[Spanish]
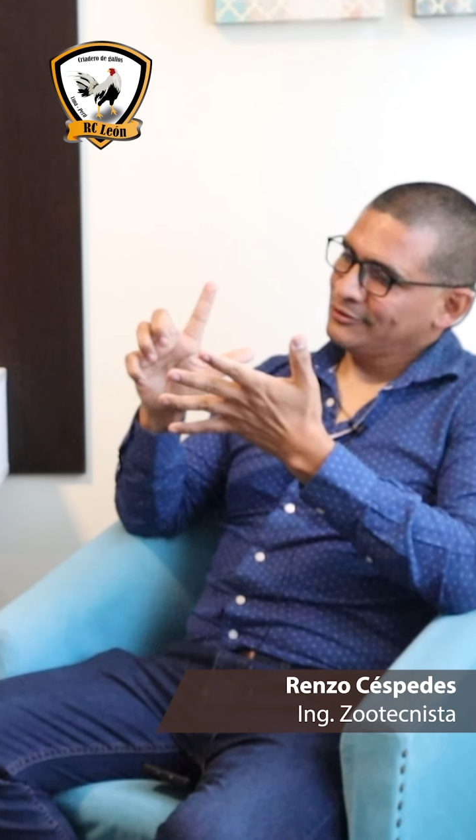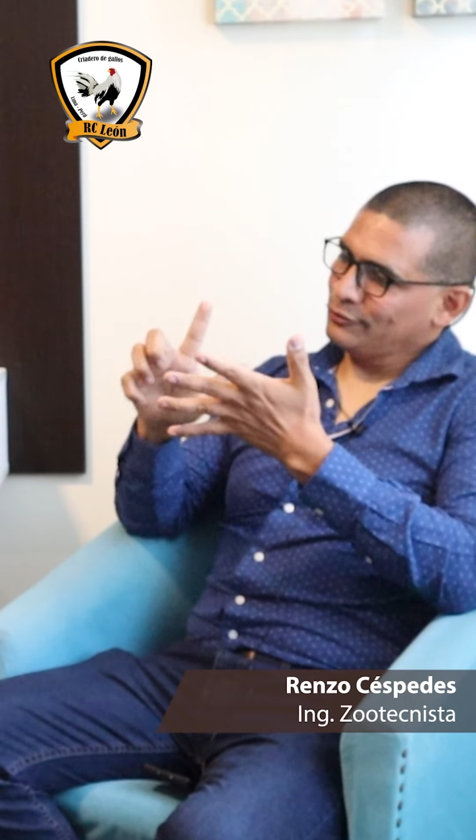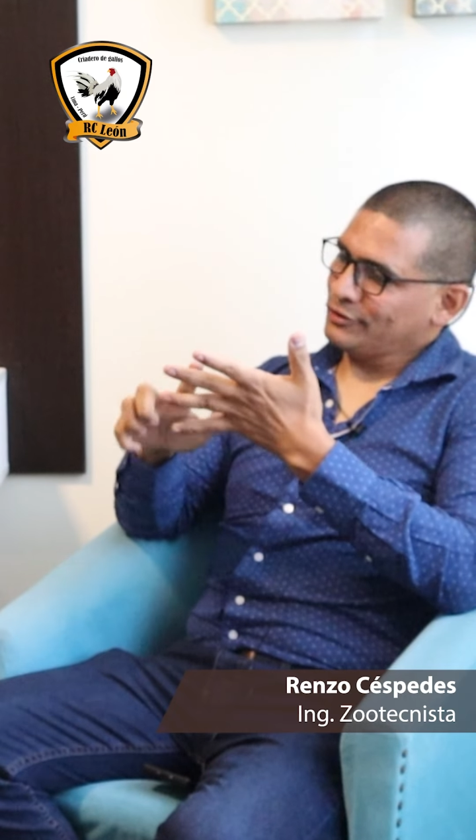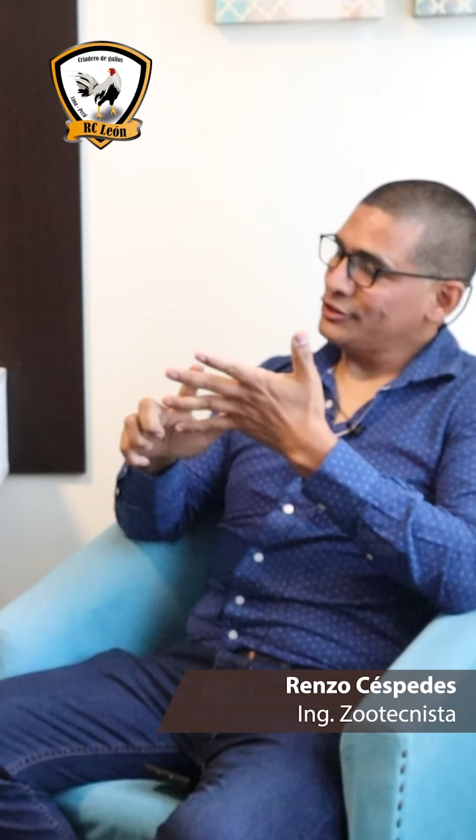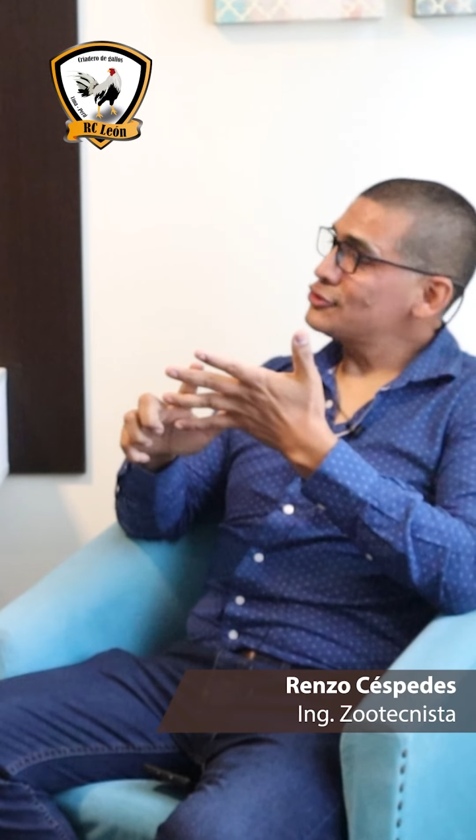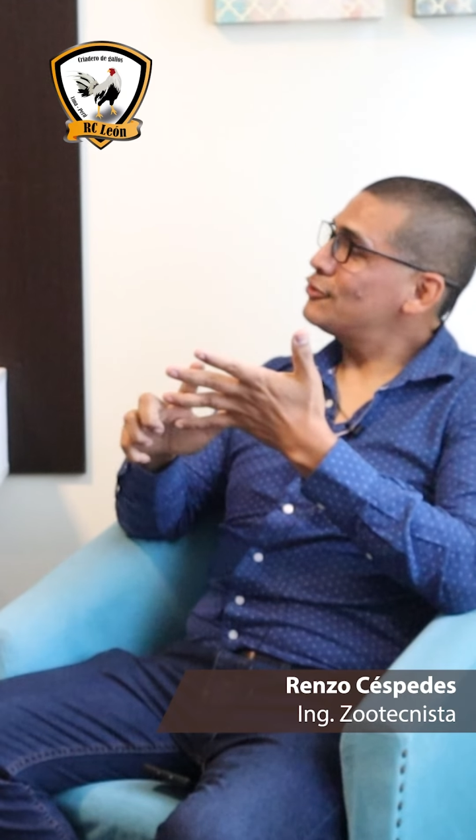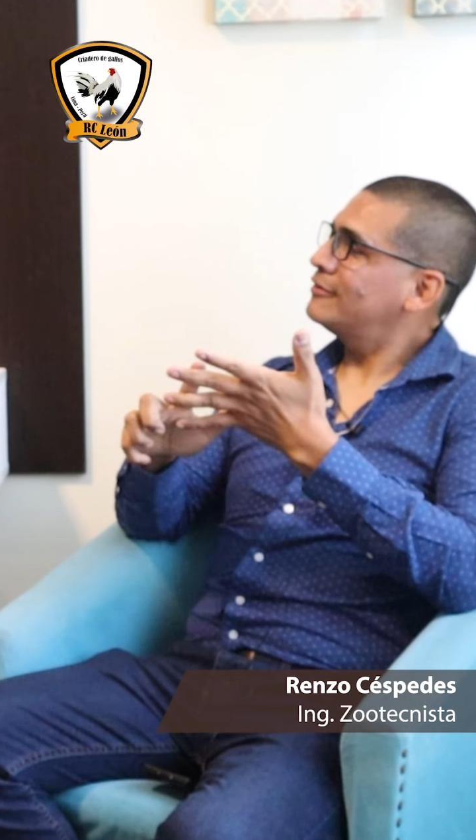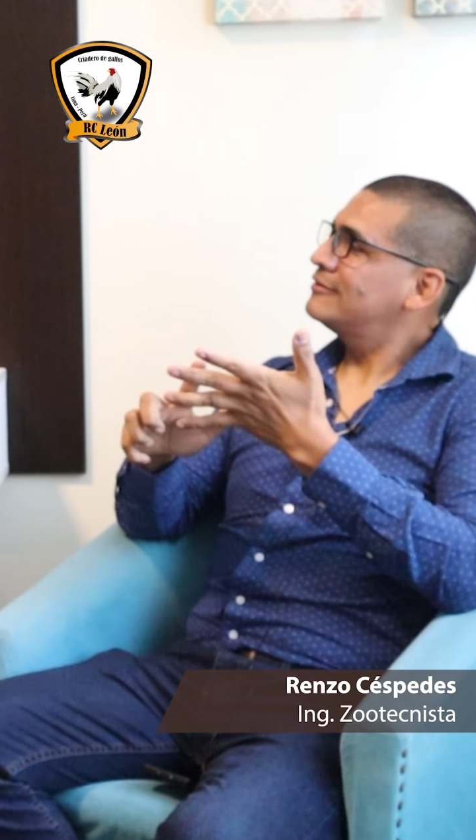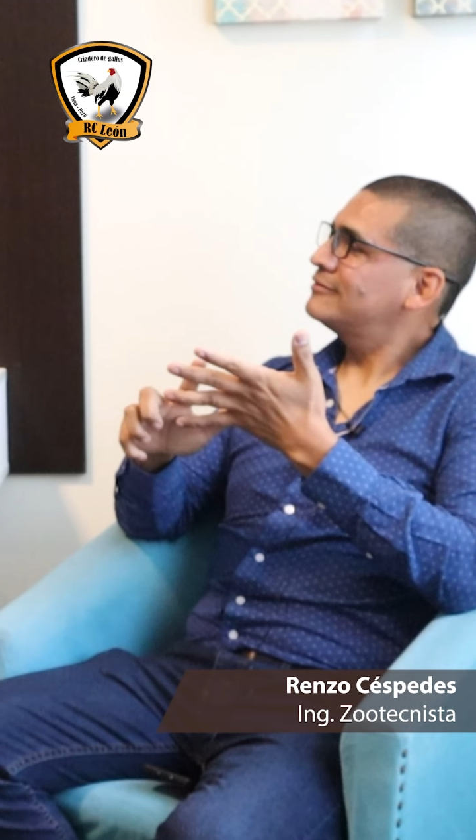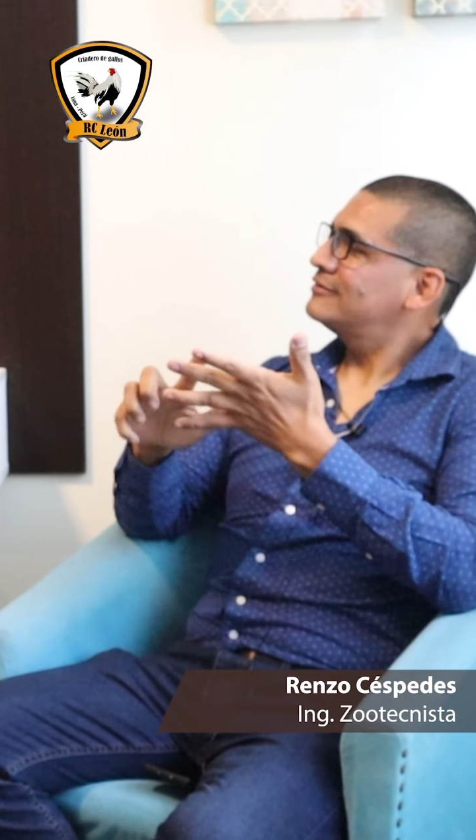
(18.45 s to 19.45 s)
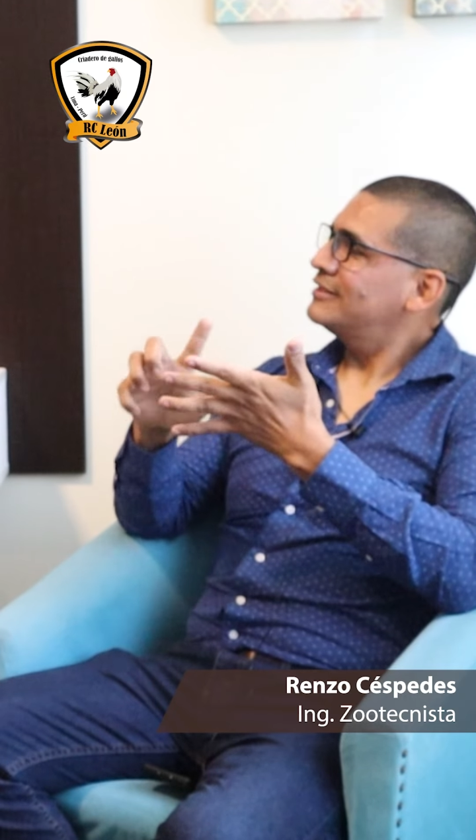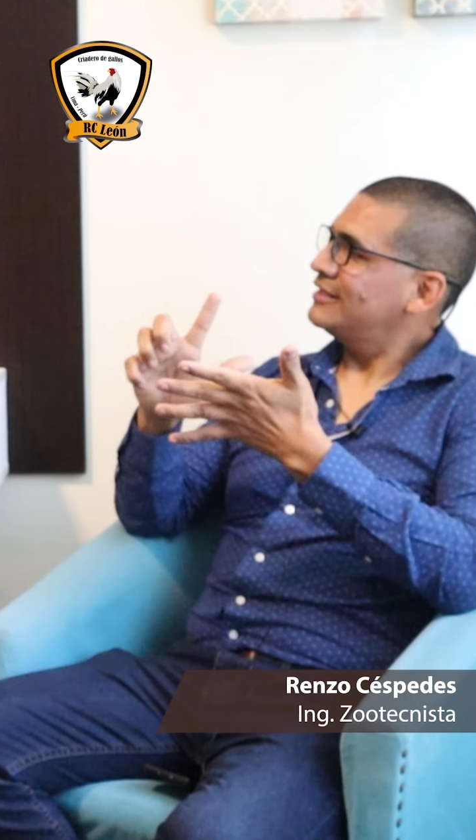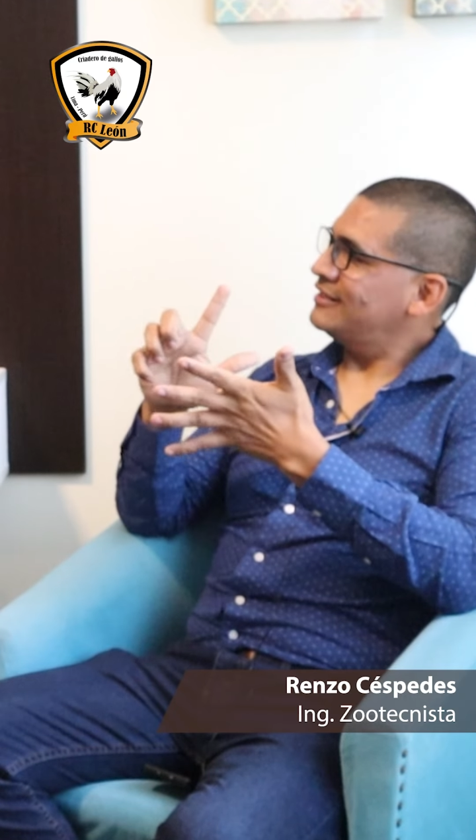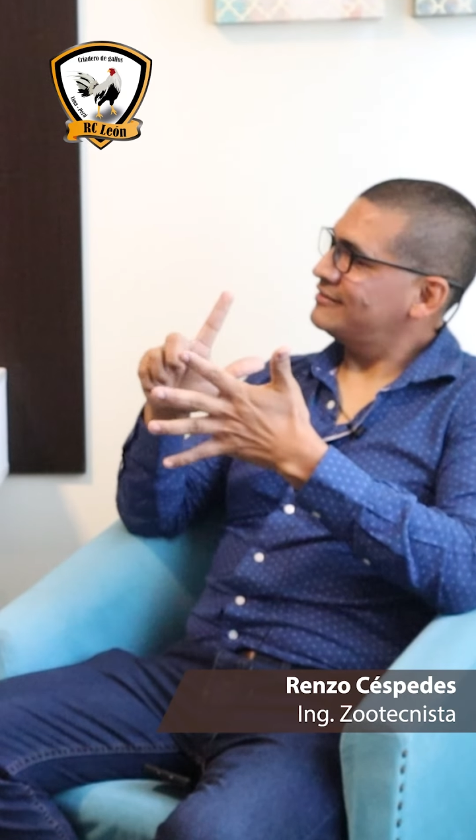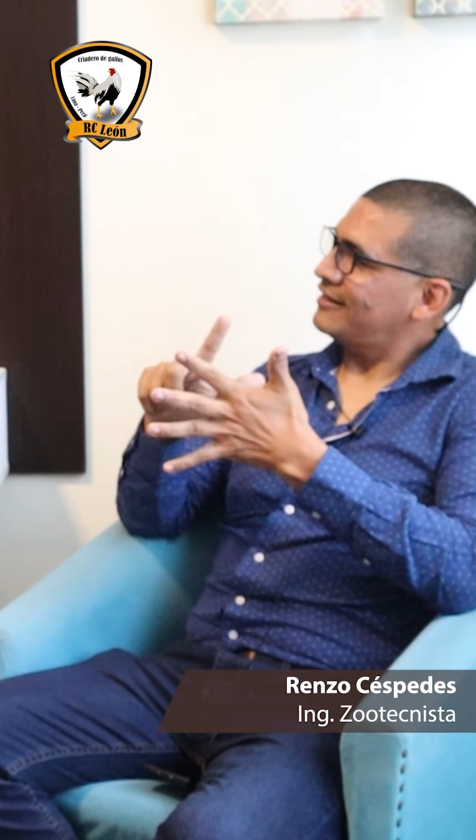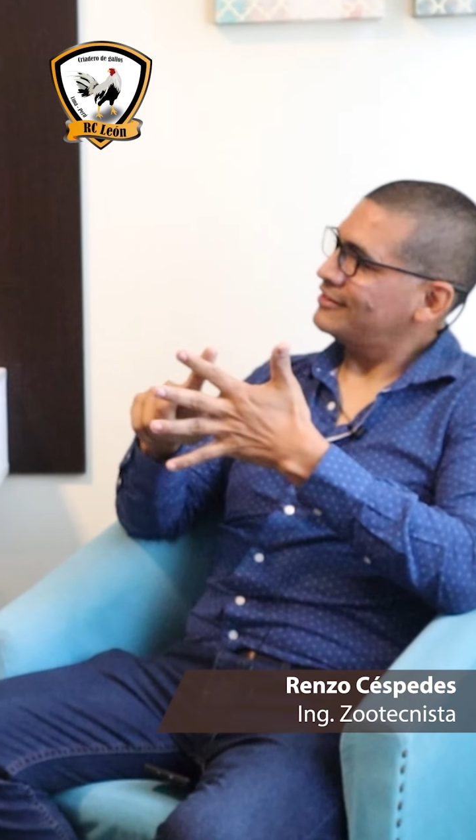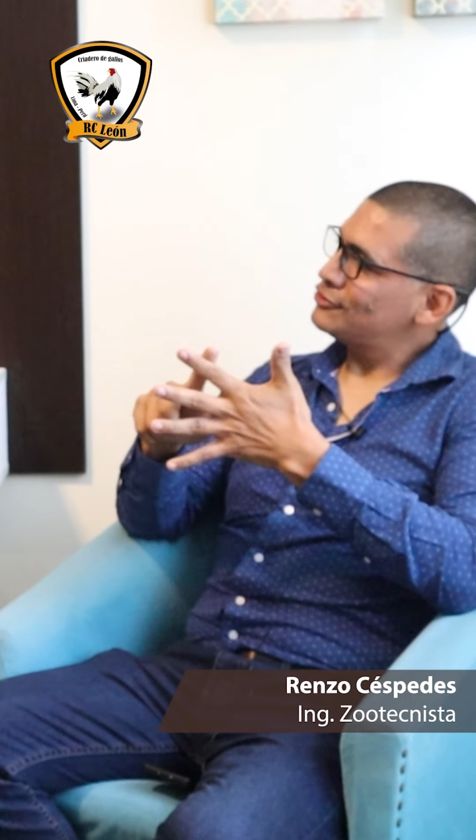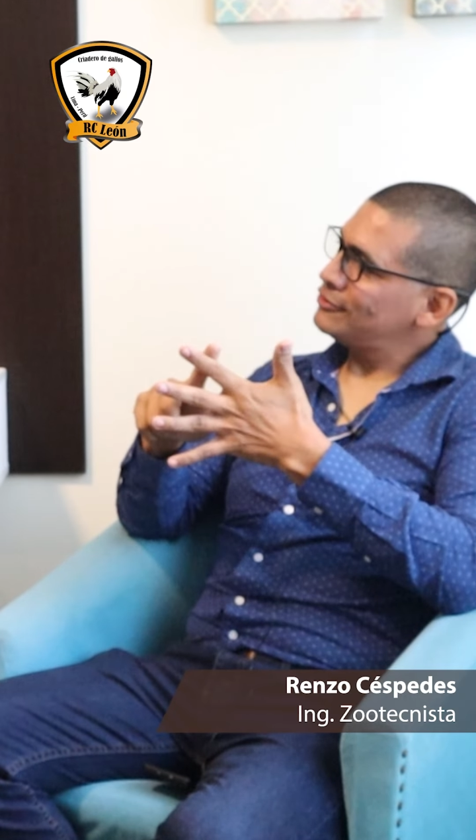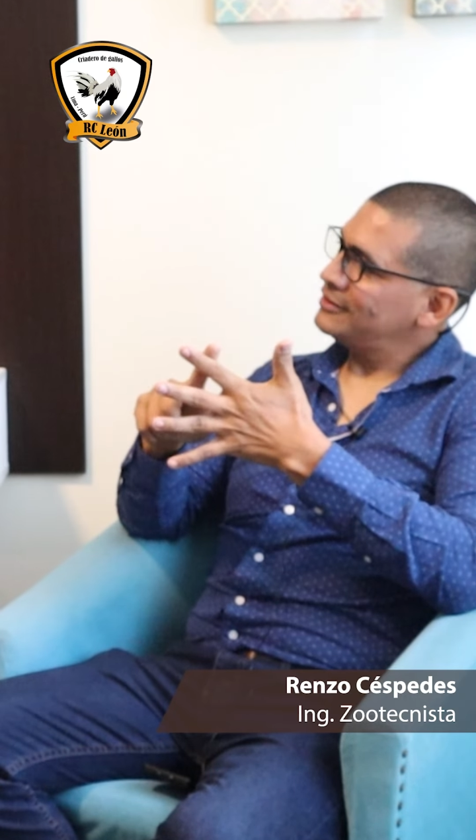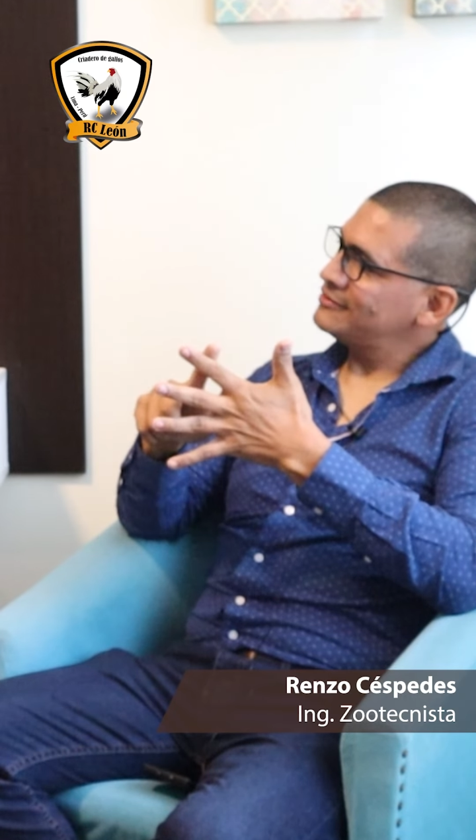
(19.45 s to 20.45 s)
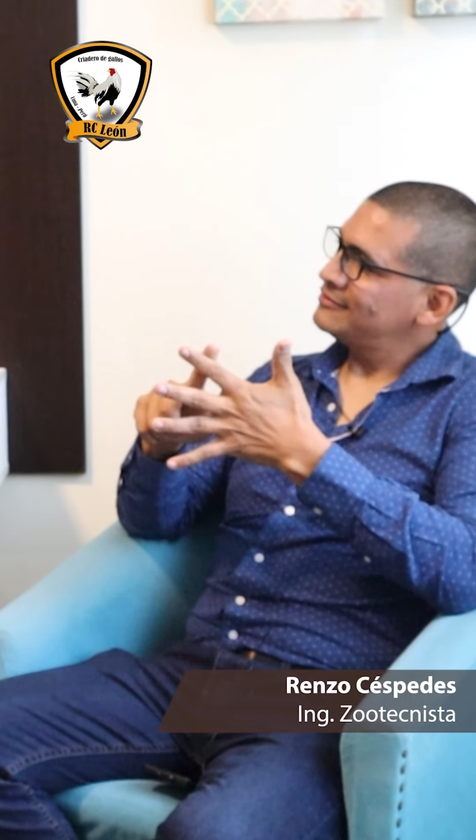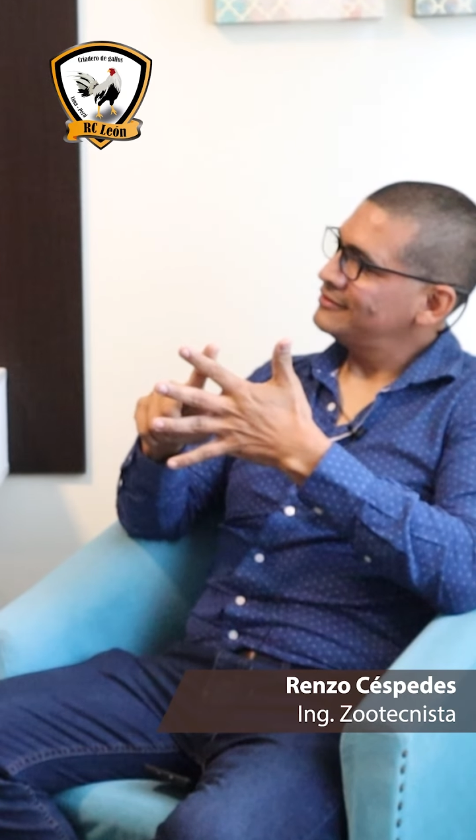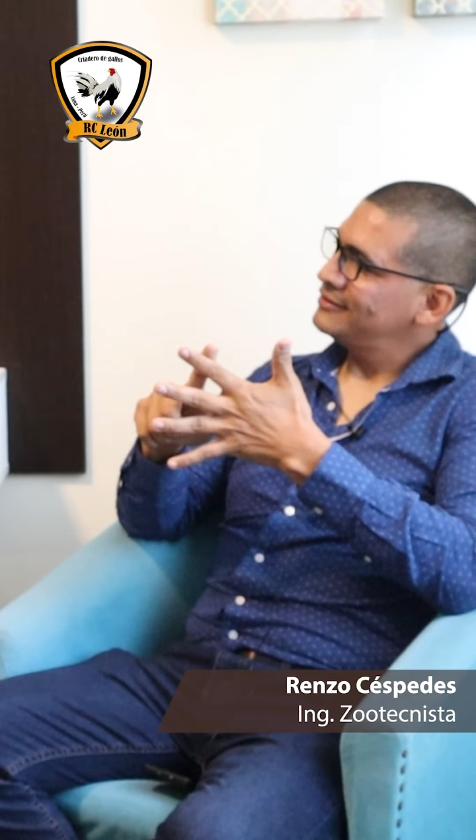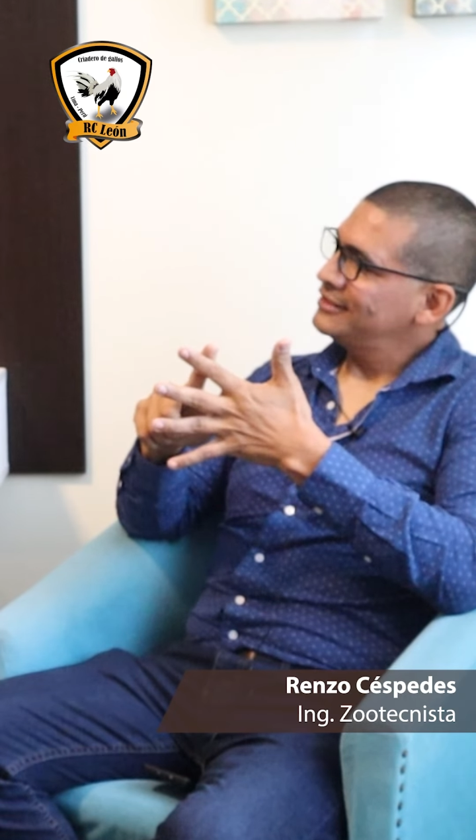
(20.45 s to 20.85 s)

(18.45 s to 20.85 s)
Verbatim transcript: nutrición, instalaciones,